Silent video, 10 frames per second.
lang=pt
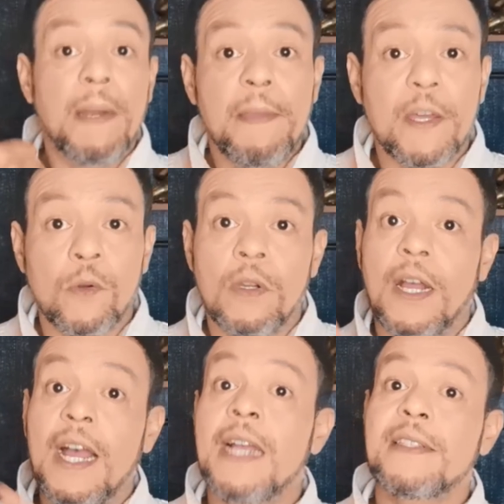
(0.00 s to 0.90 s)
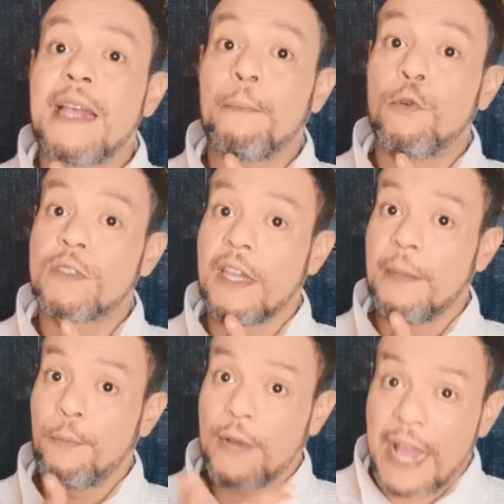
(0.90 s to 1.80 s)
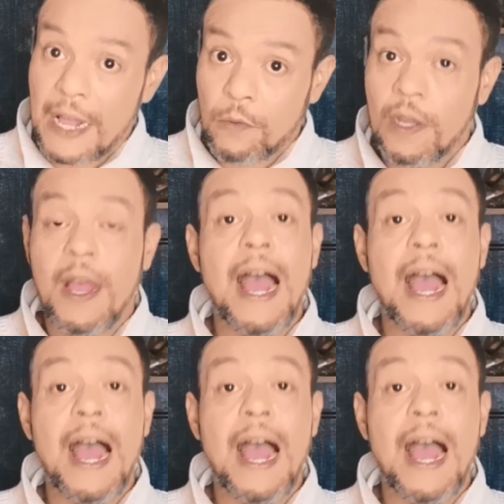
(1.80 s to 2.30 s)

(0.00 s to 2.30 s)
Primeiro, Antes a busca era por água,